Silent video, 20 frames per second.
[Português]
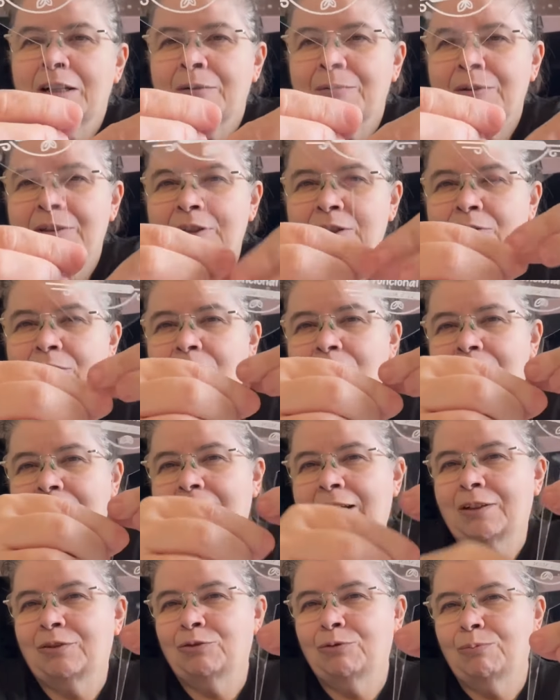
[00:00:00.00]
você
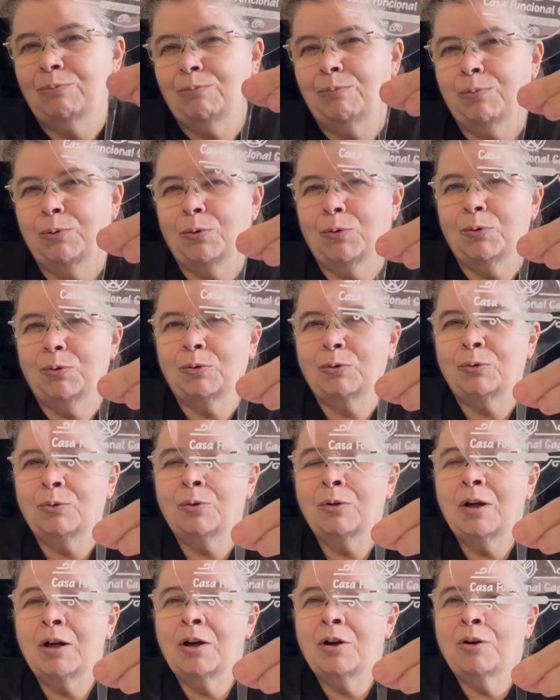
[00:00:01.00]
colocar num bolo
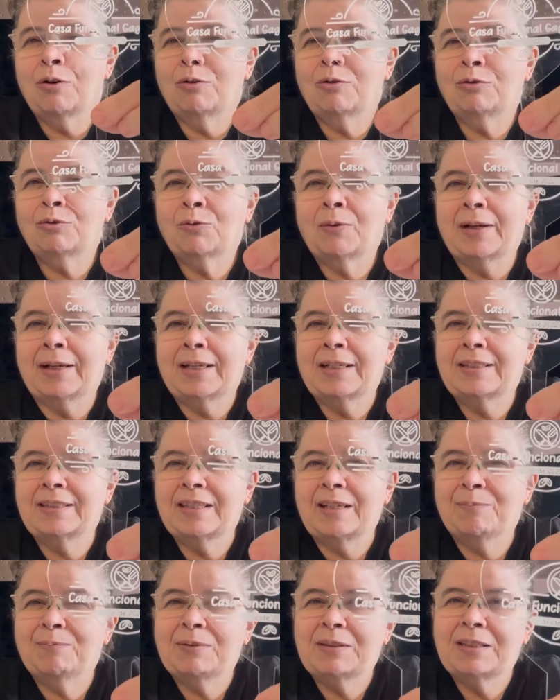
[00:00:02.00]
ou numa
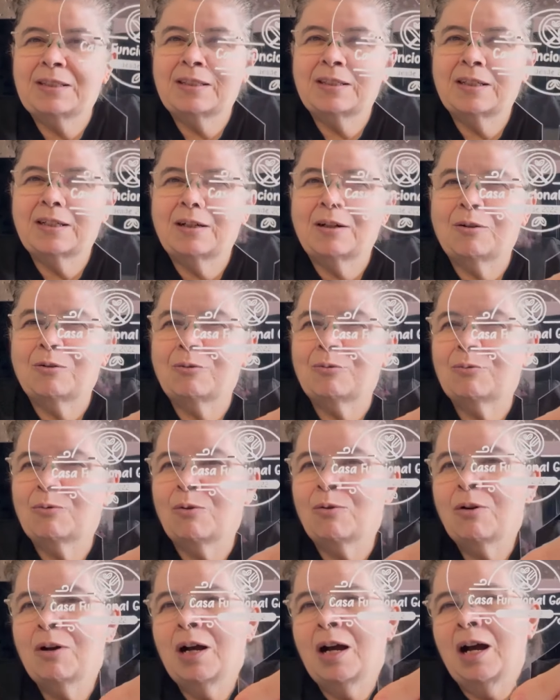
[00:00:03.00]

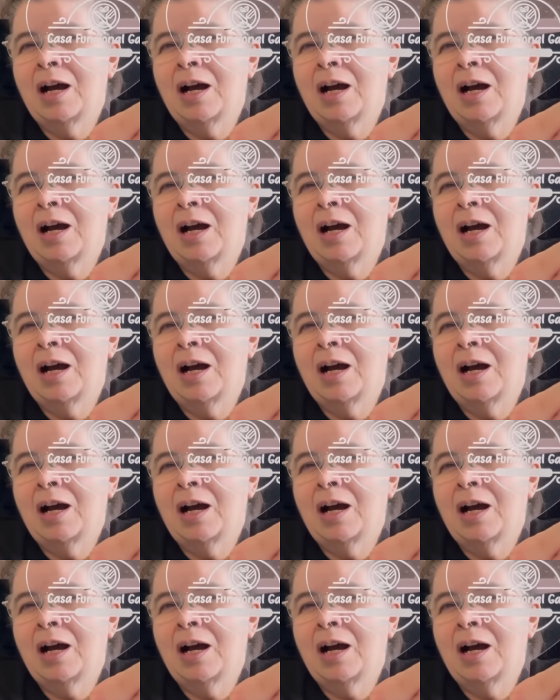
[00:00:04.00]
recepção.